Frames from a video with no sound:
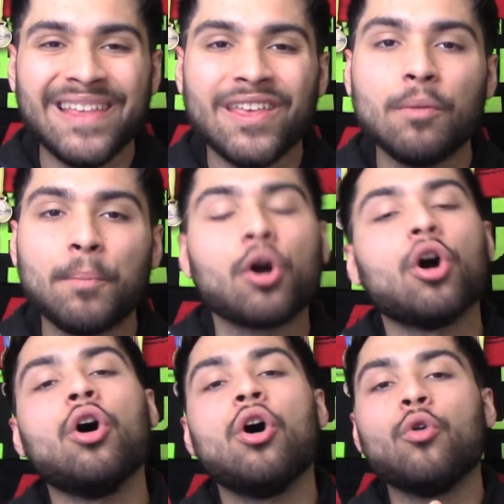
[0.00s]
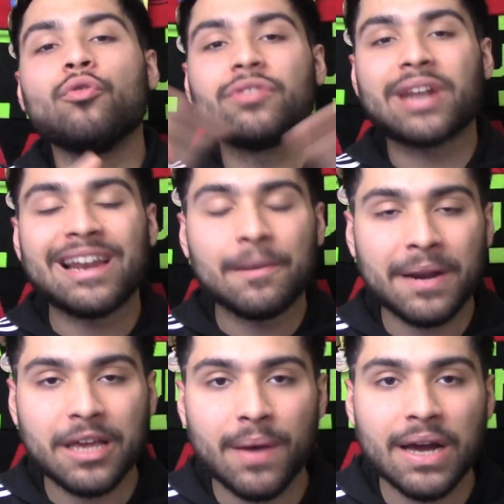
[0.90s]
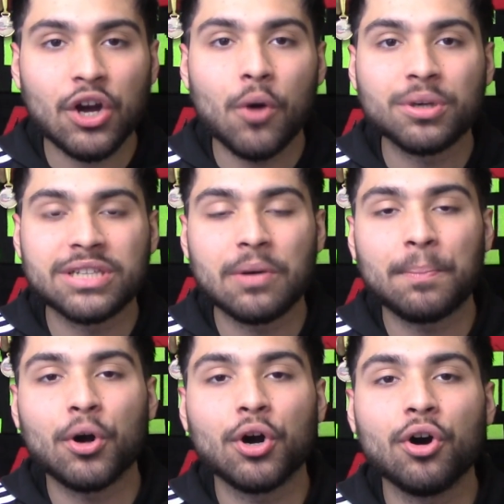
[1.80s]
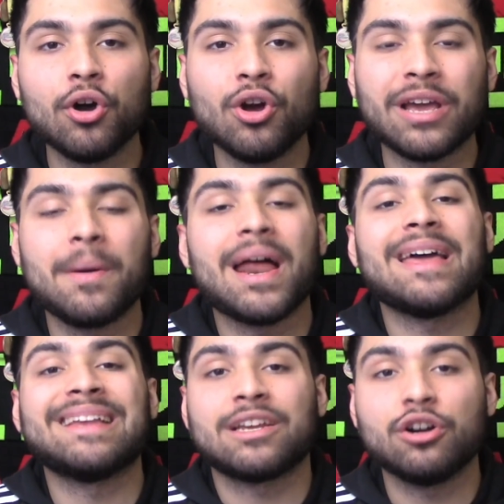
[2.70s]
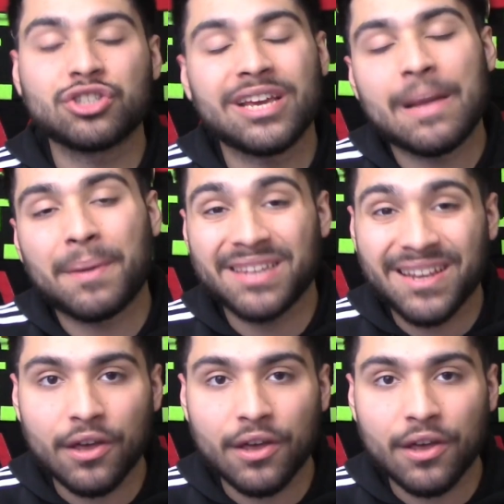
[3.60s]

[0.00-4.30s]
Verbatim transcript: Les dejo un poco un tráiler para que vean cómo será un poco lo que vean esta noche y a partir